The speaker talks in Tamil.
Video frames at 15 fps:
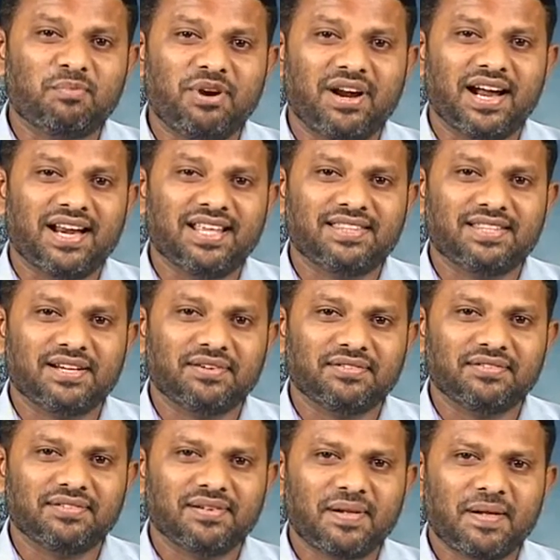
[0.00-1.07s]
முன்னாலே தெரியும்
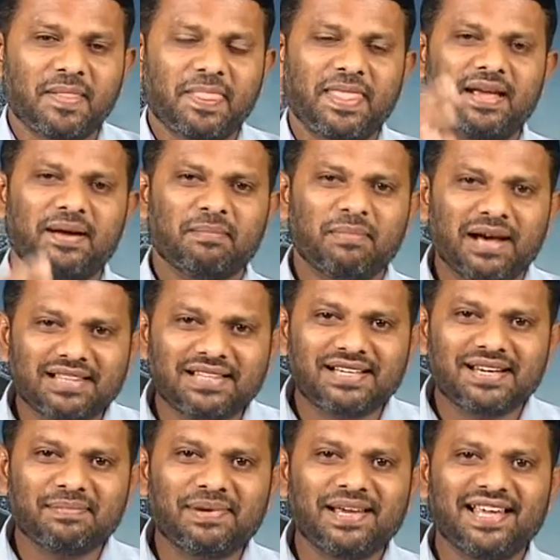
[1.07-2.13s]

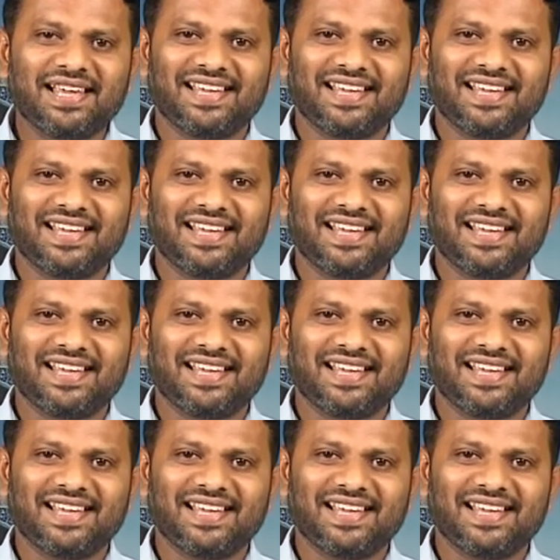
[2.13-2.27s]
மறந்துட்டோமே